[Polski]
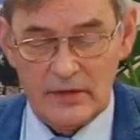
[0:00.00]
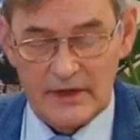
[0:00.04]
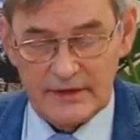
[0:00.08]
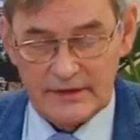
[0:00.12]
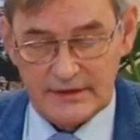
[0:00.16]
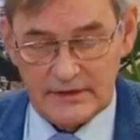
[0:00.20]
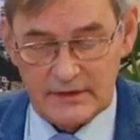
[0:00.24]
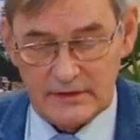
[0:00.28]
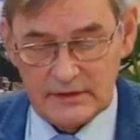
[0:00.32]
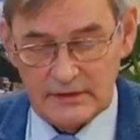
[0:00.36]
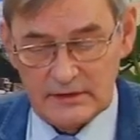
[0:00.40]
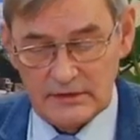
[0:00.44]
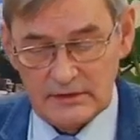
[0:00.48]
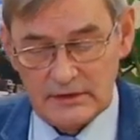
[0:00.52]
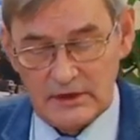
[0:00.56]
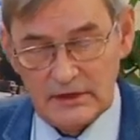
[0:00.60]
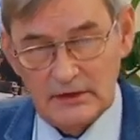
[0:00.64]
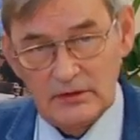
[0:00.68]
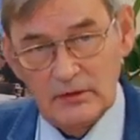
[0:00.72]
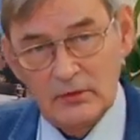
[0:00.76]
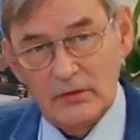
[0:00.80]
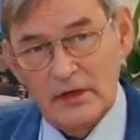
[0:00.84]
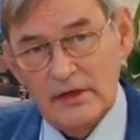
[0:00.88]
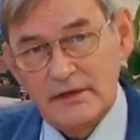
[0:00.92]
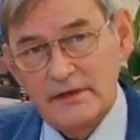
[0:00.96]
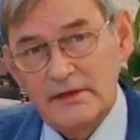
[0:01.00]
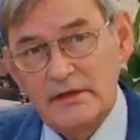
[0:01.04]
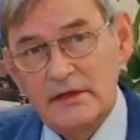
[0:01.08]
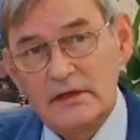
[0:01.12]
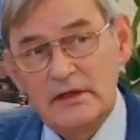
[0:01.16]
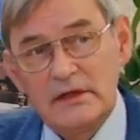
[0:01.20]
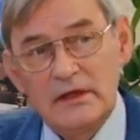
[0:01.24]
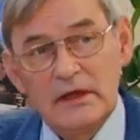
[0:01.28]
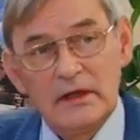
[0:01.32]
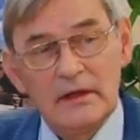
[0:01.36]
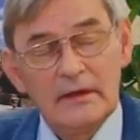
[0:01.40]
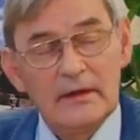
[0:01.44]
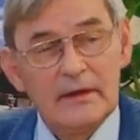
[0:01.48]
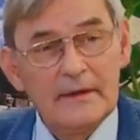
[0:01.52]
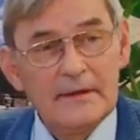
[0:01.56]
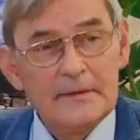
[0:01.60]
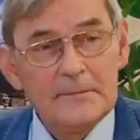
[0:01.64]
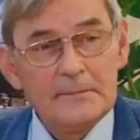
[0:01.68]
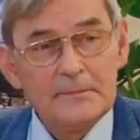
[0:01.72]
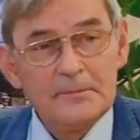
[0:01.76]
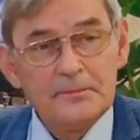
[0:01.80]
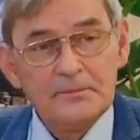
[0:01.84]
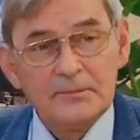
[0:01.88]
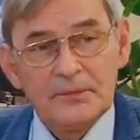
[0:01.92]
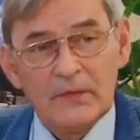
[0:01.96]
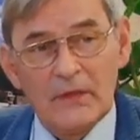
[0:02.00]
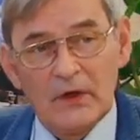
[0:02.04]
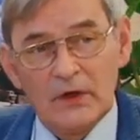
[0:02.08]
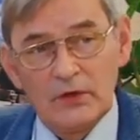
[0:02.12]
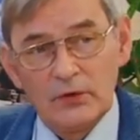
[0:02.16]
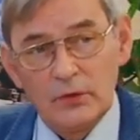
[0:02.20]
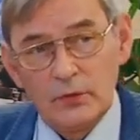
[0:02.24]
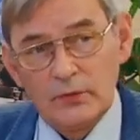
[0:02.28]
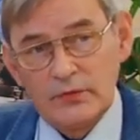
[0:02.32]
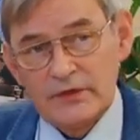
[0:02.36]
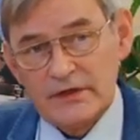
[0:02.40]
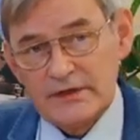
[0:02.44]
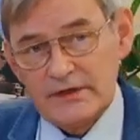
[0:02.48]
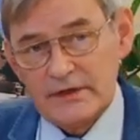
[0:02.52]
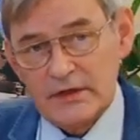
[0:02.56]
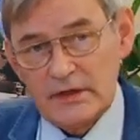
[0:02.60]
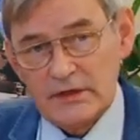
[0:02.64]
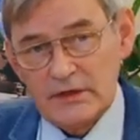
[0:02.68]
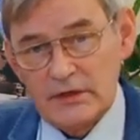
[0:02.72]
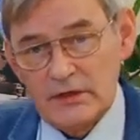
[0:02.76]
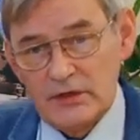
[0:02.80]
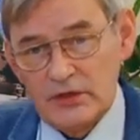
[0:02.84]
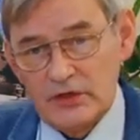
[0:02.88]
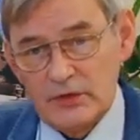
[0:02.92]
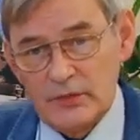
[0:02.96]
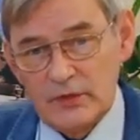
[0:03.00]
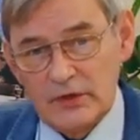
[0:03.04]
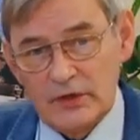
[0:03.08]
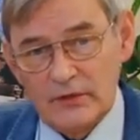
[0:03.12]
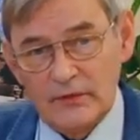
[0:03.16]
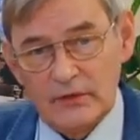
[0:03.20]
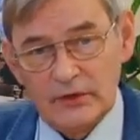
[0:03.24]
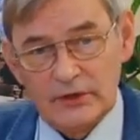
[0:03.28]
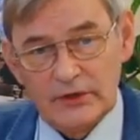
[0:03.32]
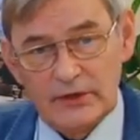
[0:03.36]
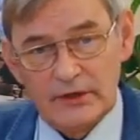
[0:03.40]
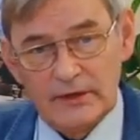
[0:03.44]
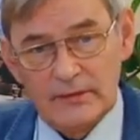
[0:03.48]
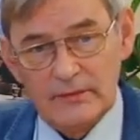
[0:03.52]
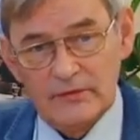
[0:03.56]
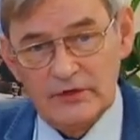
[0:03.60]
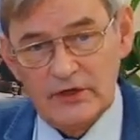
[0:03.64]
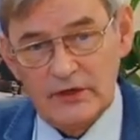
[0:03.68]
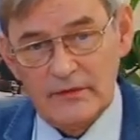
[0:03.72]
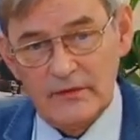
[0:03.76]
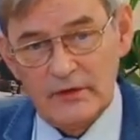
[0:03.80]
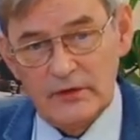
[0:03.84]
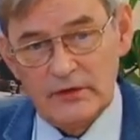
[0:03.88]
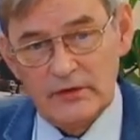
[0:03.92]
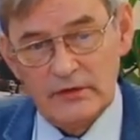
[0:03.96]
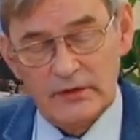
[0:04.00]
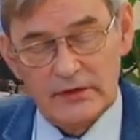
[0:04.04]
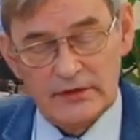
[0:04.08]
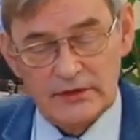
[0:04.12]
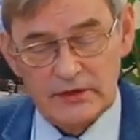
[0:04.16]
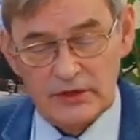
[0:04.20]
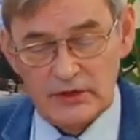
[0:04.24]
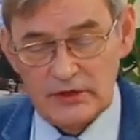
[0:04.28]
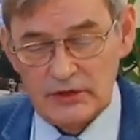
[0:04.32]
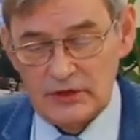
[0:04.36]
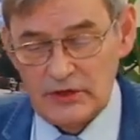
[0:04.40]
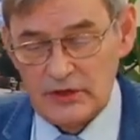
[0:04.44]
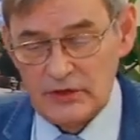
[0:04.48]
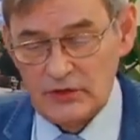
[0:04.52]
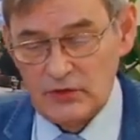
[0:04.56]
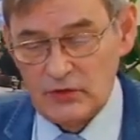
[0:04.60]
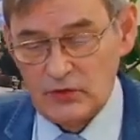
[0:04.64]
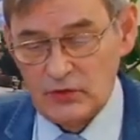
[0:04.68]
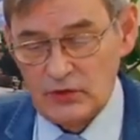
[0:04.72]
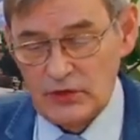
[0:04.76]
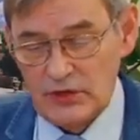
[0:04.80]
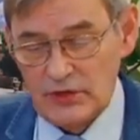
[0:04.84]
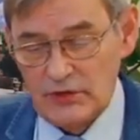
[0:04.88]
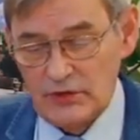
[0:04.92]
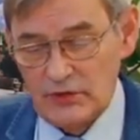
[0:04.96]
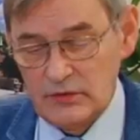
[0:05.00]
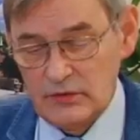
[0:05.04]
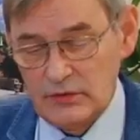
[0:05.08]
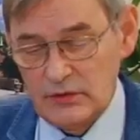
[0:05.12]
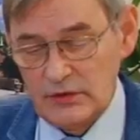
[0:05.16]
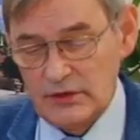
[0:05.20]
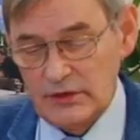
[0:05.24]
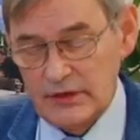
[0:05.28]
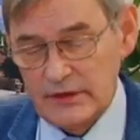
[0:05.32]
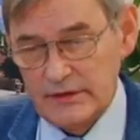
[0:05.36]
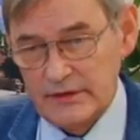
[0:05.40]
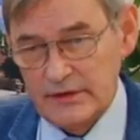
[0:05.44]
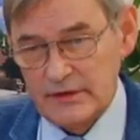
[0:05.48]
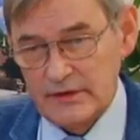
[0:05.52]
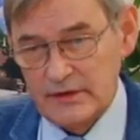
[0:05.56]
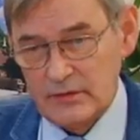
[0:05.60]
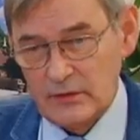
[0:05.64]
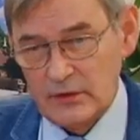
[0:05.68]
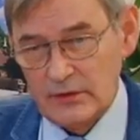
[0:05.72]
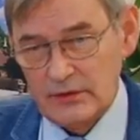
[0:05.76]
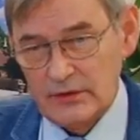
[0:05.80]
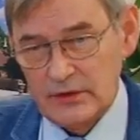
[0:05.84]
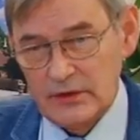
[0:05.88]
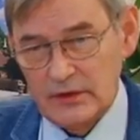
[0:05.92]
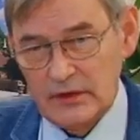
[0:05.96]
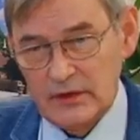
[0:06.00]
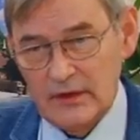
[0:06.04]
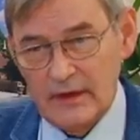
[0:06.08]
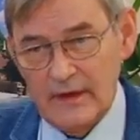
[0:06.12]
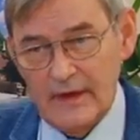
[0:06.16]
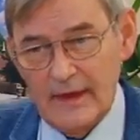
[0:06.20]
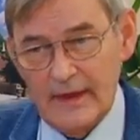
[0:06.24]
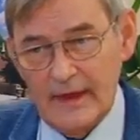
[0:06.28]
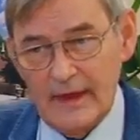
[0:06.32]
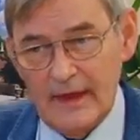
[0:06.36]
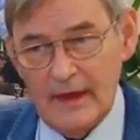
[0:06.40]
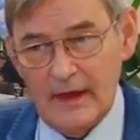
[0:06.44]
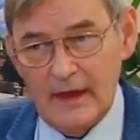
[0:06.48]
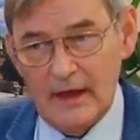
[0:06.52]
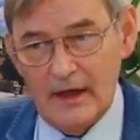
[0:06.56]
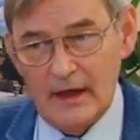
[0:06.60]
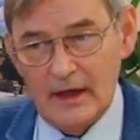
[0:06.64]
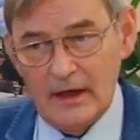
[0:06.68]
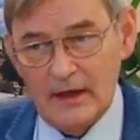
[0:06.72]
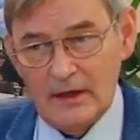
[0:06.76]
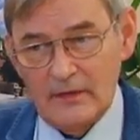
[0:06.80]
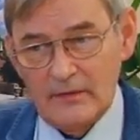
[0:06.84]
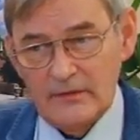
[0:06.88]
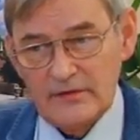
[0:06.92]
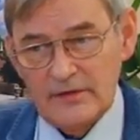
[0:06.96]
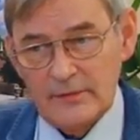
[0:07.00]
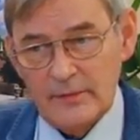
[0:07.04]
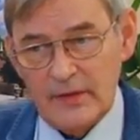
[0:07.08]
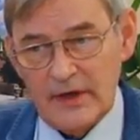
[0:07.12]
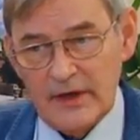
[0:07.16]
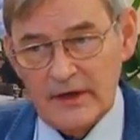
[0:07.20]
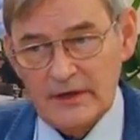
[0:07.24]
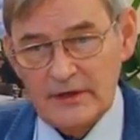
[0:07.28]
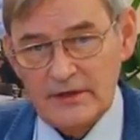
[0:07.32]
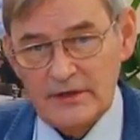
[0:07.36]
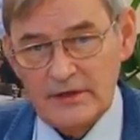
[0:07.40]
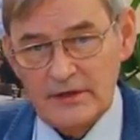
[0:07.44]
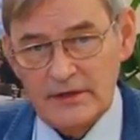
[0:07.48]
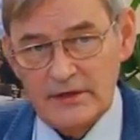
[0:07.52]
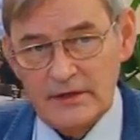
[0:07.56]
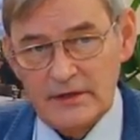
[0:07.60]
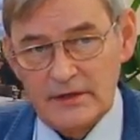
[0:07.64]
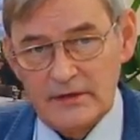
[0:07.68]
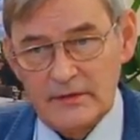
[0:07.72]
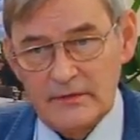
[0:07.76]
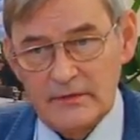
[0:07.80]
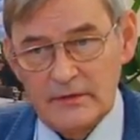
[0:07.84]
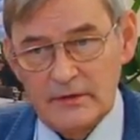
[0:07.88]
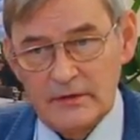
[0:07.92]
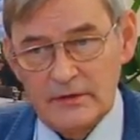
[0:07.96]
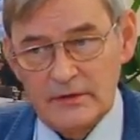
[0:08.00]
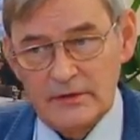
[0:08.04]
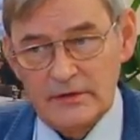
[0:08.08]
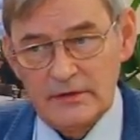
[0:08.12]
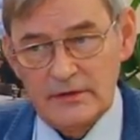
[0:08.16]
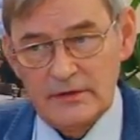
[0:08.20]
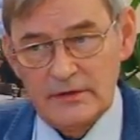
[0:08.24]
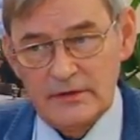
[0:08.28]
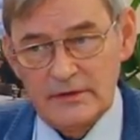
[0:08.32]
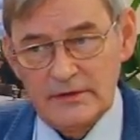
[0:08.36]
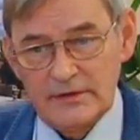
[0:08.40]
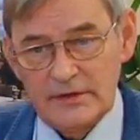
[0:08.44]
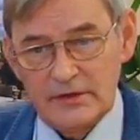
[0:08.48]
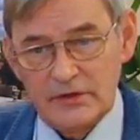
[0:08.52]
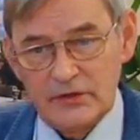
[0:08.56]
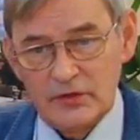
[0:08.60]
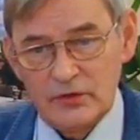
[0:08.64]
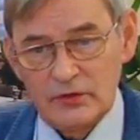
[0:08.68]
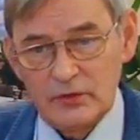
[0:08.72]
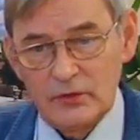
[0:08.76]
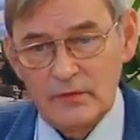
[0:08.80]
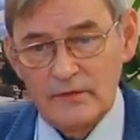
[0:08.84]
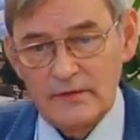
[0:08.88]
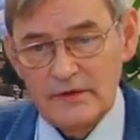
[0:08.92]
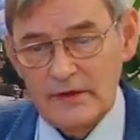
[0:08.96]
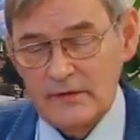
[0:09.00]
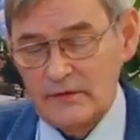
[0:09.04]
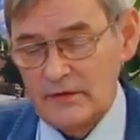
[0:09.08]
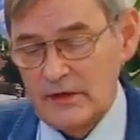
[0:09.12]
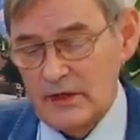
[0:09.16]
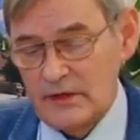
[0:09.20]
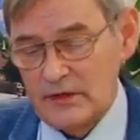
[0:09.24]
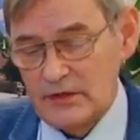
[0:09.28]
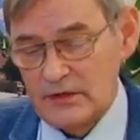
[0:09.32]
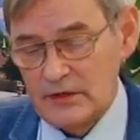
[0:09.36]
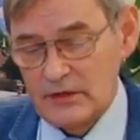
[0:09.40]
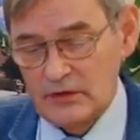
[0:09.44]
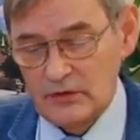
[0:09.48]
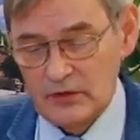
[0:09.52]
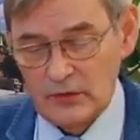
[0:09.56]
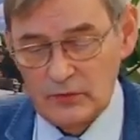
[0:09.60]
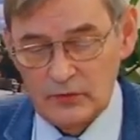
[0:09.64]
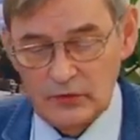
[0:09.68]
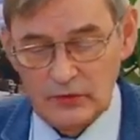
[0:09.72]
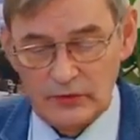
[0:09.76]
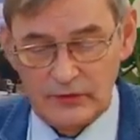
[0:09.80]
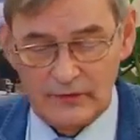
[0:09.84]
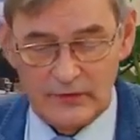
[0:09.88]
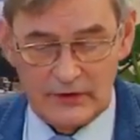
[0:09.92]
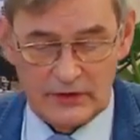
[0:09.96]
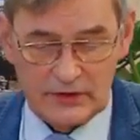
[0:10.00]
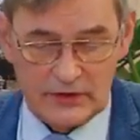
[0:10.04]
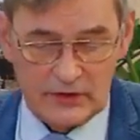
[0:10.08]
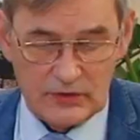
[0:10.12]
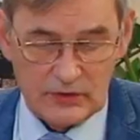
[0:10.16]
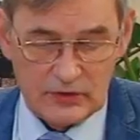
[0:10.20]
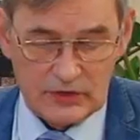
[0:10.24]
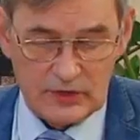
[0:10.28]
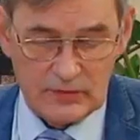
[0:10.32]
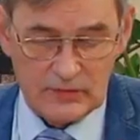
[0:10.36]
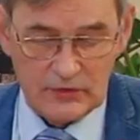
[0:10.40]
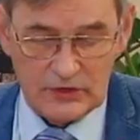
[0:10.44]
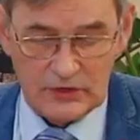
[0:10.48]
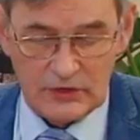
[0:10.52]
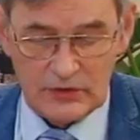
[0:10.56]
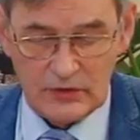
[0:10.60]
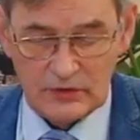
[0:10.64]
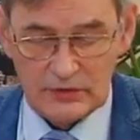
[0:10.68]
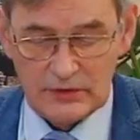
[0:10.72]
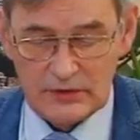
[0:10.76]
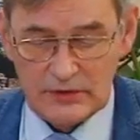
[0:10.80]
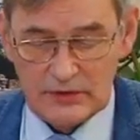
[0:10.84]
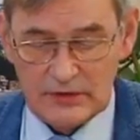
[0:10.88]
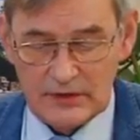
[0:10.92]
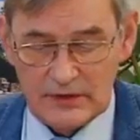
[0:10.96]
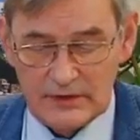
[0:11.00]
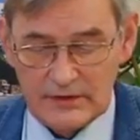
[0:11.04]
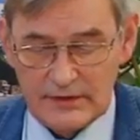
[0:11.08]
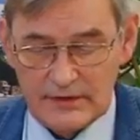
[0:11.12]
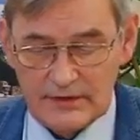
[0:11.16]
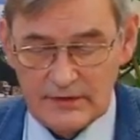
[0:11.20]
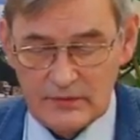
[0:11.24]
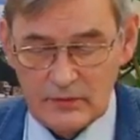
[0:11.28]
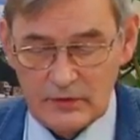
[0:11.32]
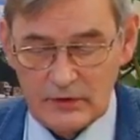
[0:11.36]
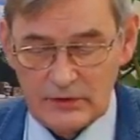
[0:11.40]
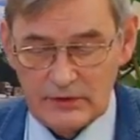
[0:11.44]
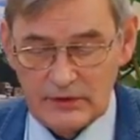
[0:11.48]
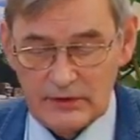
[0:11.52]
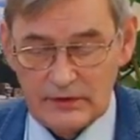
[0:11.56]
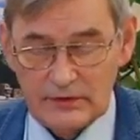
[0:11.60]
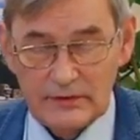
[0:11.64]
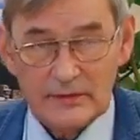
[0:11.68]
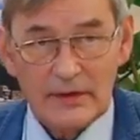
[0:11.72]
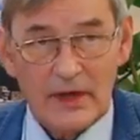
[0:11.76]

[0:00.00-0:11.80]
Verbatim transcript: bazy edukacyjnej. Tu przeznaczyliśmy kwotę 966 tysięcy złotych, a wsparcie y, ze środków zewnętrznych to było 280 tysięcy złotych.